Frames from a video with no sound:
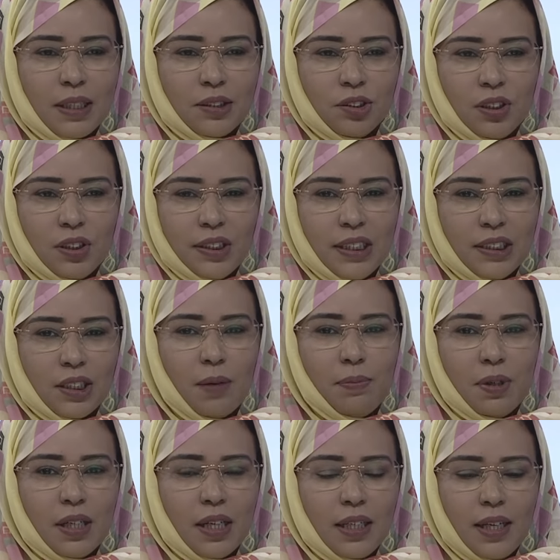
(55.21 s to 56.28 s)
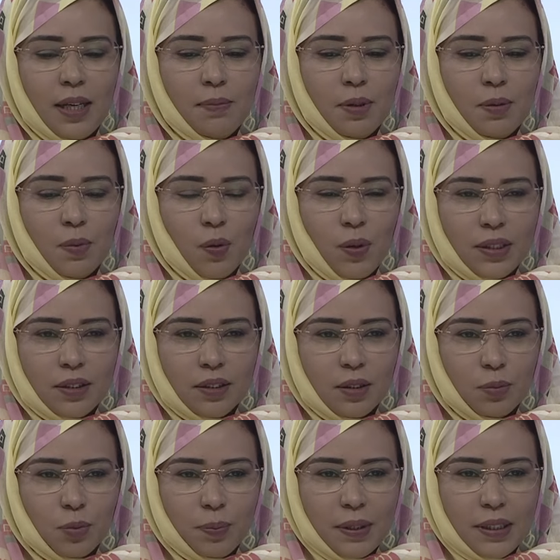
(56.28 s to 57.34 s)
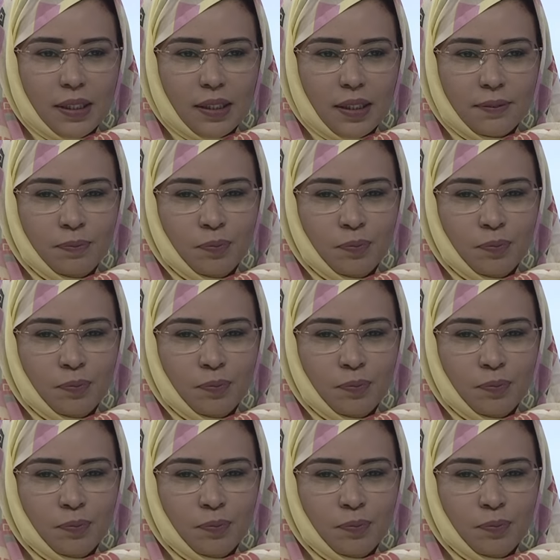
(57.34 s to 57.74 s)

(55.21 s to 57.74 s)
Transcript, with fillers: الجلديه جابرينها لا من المواد المبيضه